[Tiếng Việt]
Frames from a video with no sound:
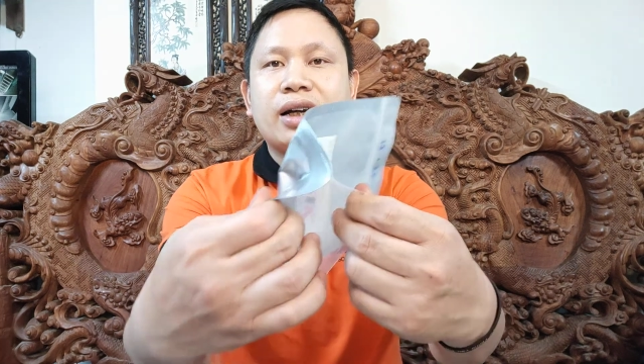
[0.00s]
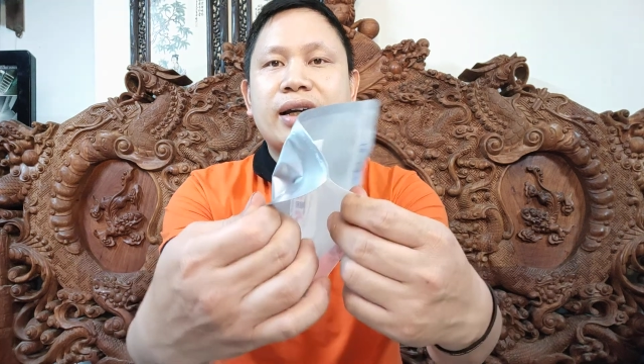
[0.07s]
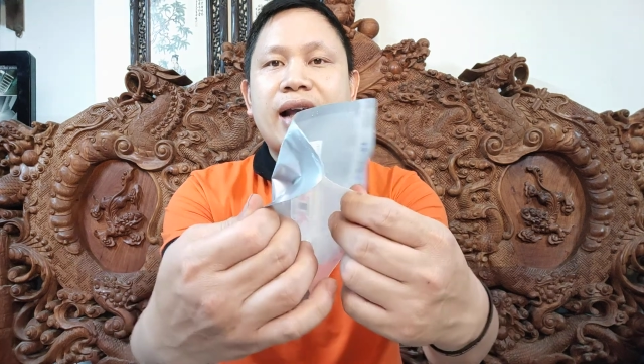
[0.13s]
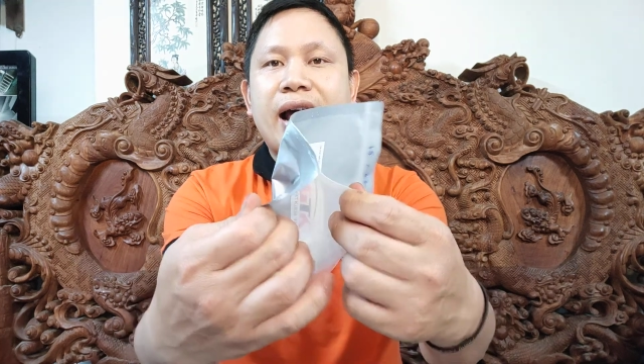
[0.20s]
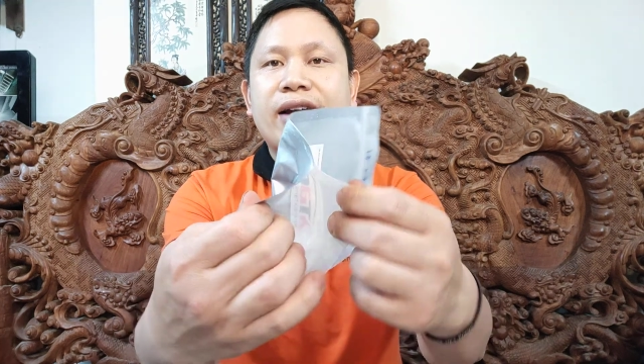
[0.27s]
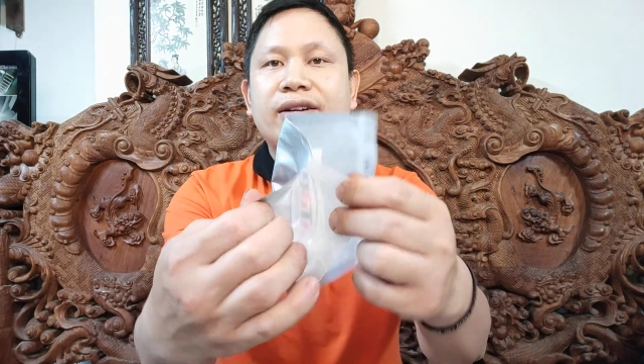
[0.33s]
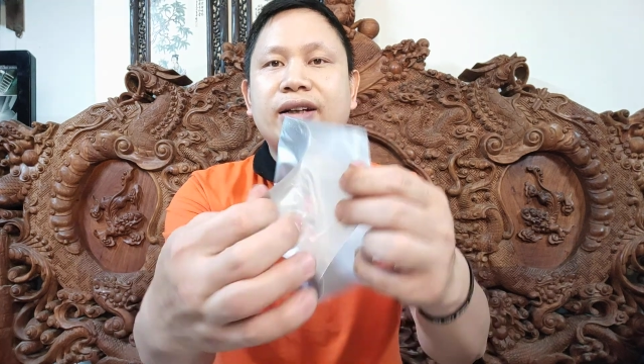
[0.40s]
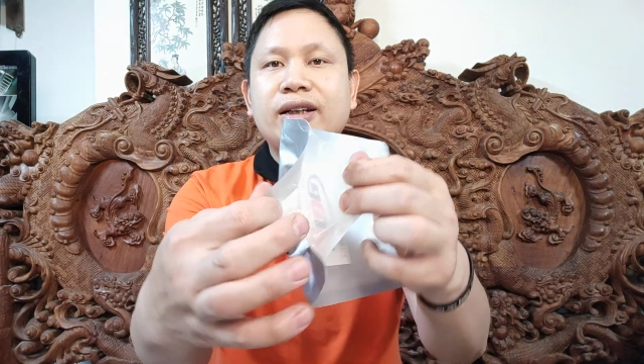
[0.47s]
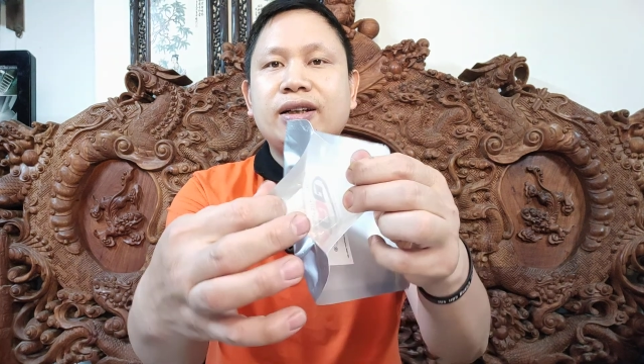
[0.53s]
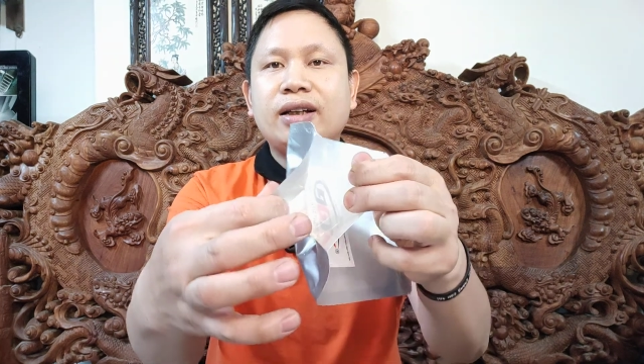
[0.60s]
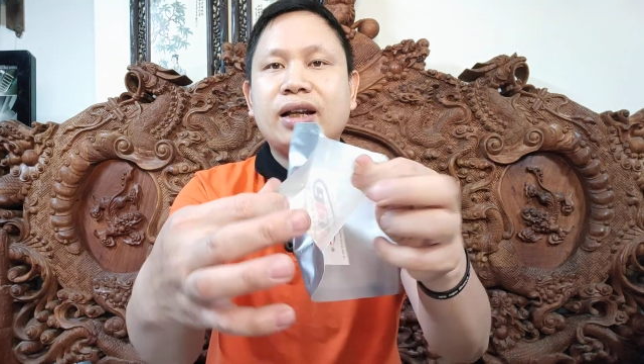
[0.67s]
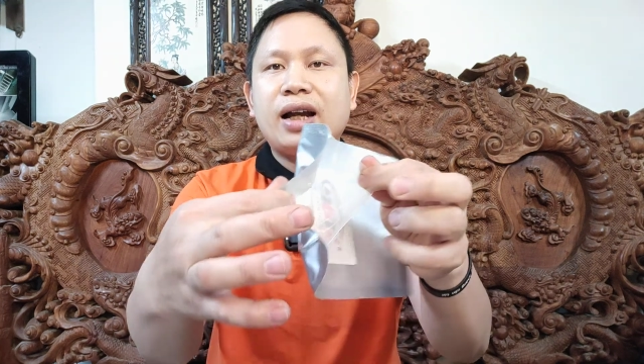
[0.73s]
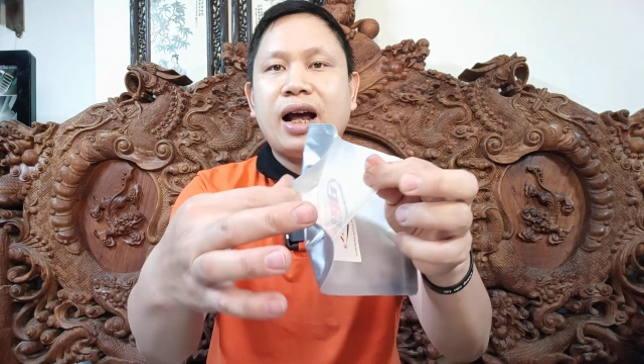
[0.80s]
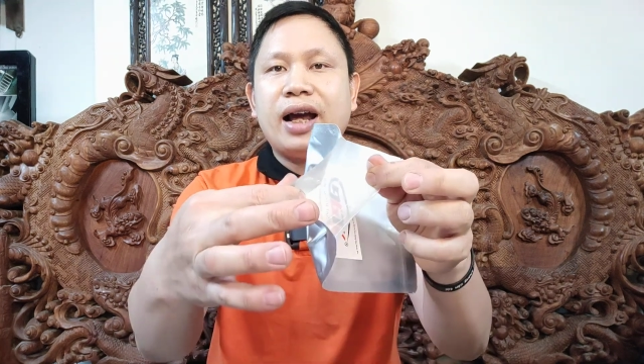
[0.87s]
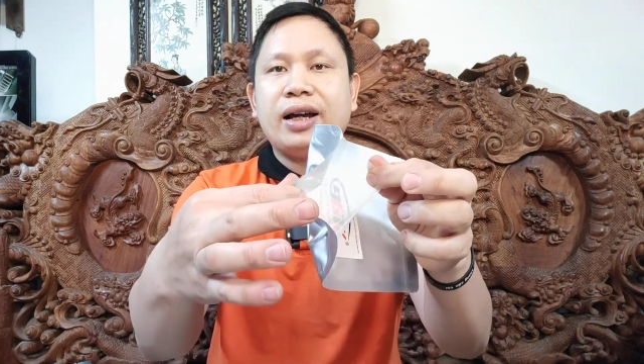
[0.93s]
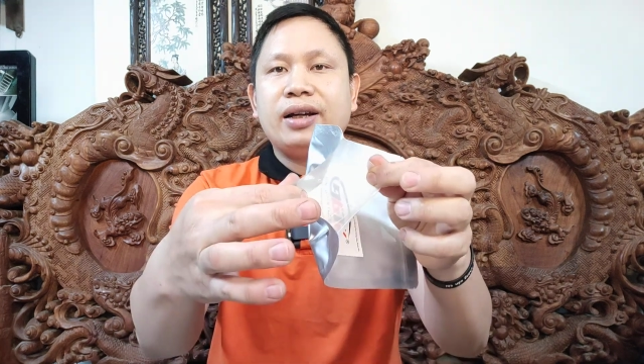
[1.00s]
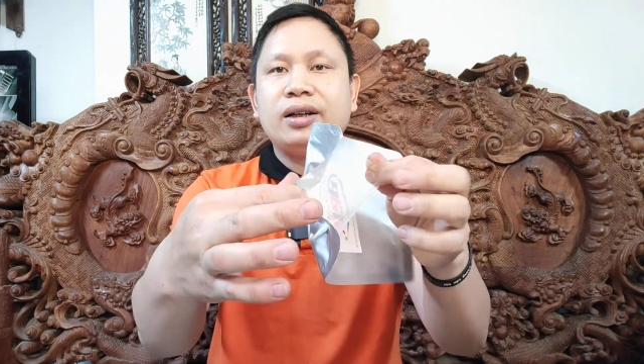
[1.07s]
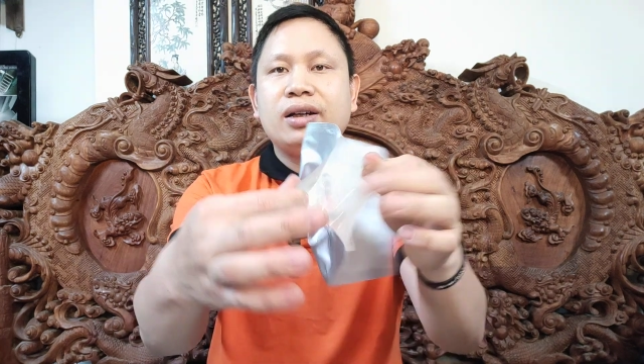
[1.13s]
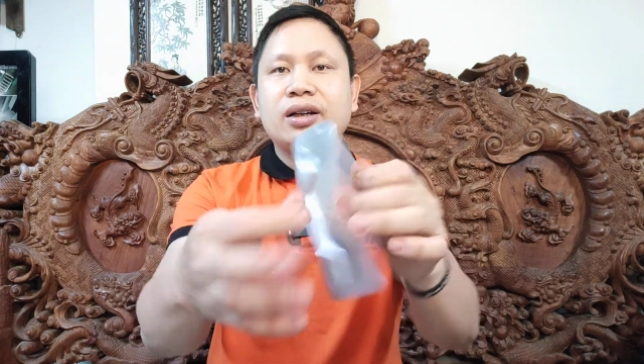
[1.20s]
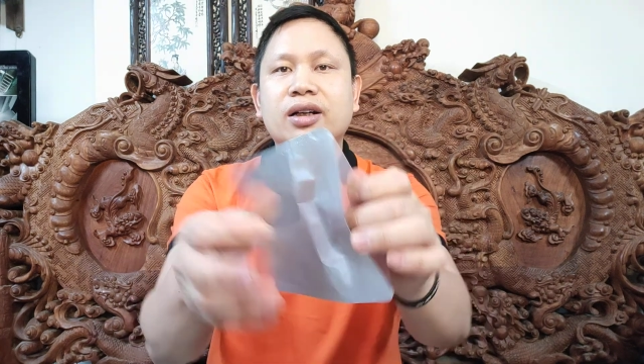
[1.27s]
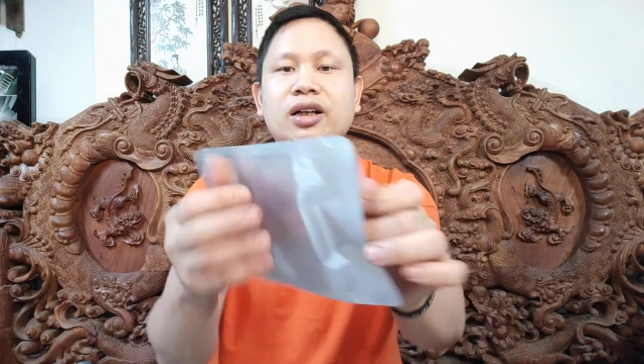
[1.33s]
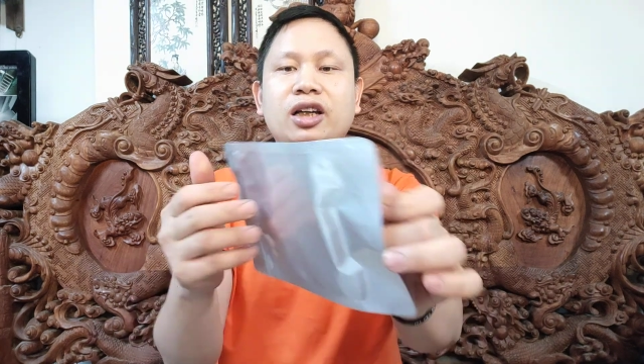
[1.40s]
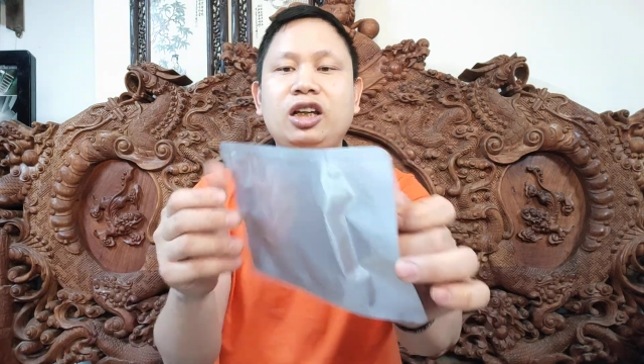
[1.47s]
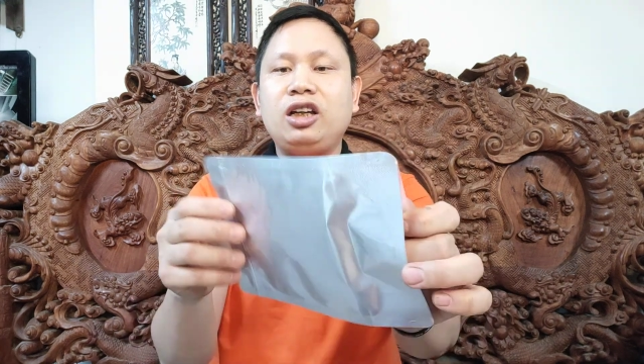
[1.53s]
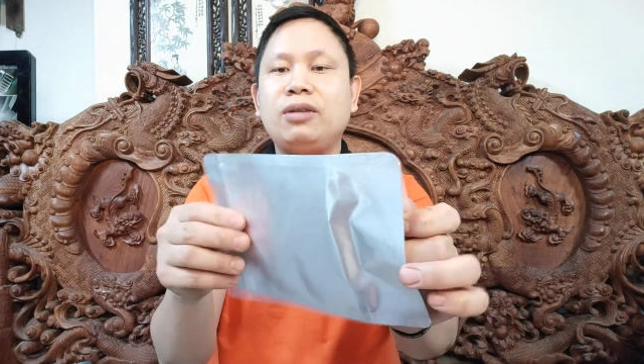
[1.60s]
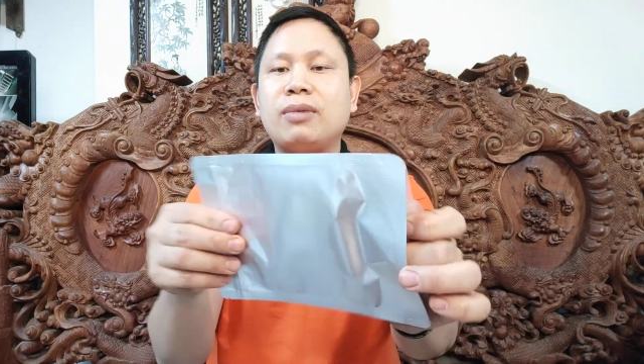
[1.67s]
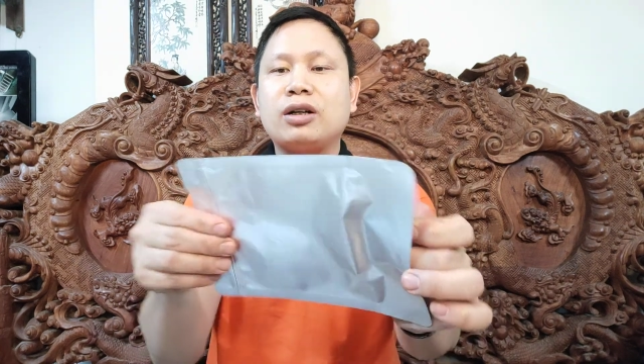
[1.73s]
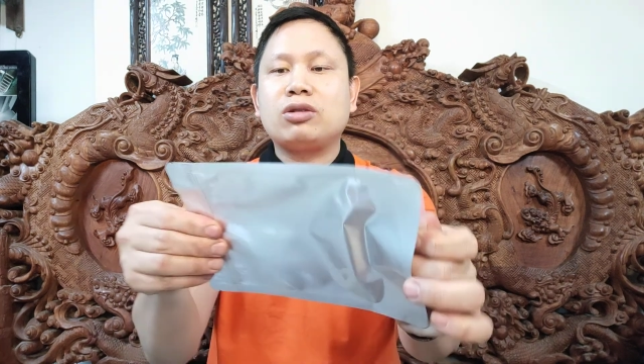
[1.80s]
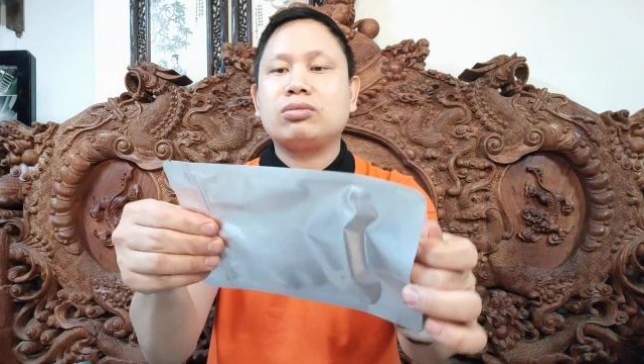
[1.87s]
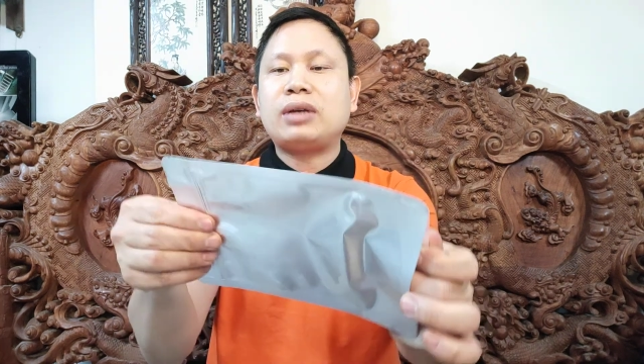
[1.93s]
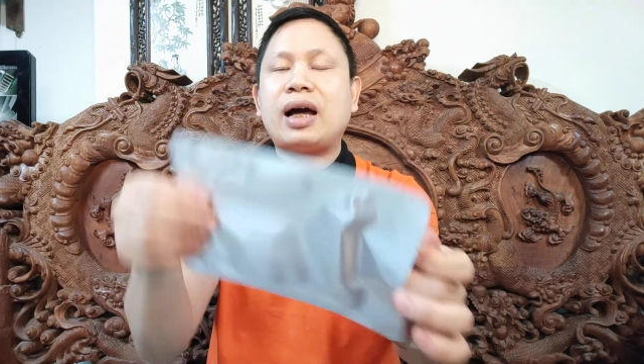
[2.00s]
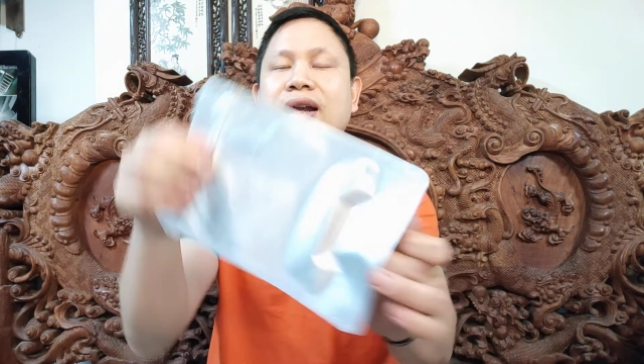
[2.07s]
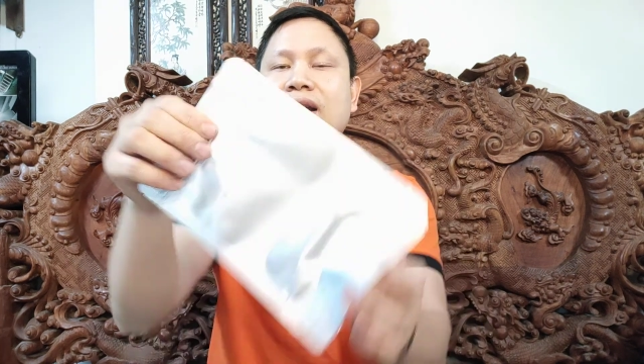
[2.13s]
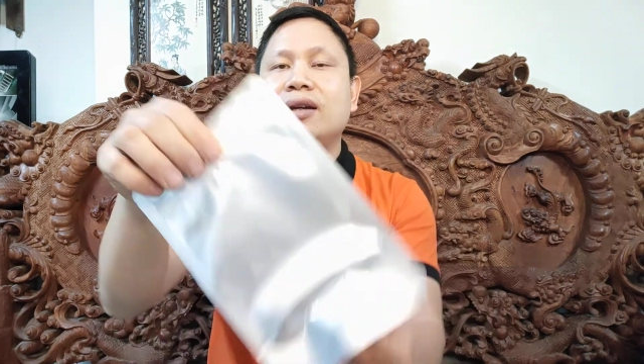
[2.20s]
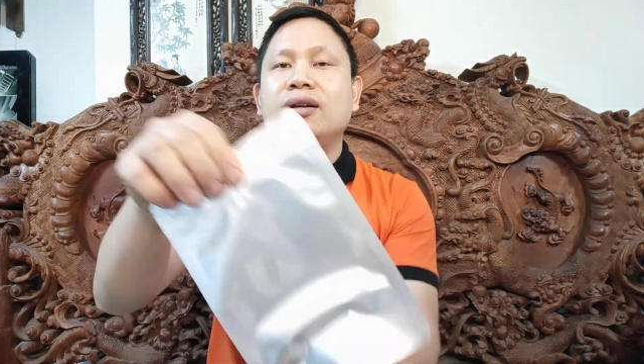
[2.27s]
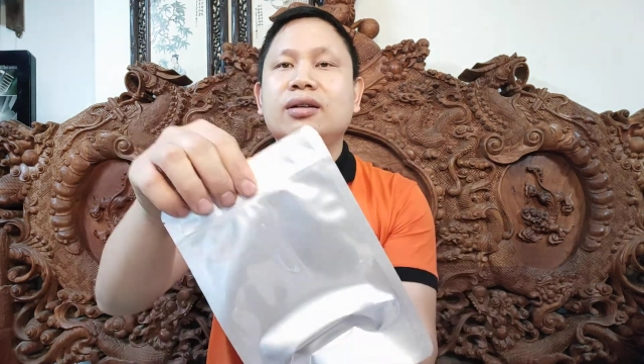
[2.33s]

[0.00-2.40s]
cái đáy nó sẽ như thế này khi mà chúng ta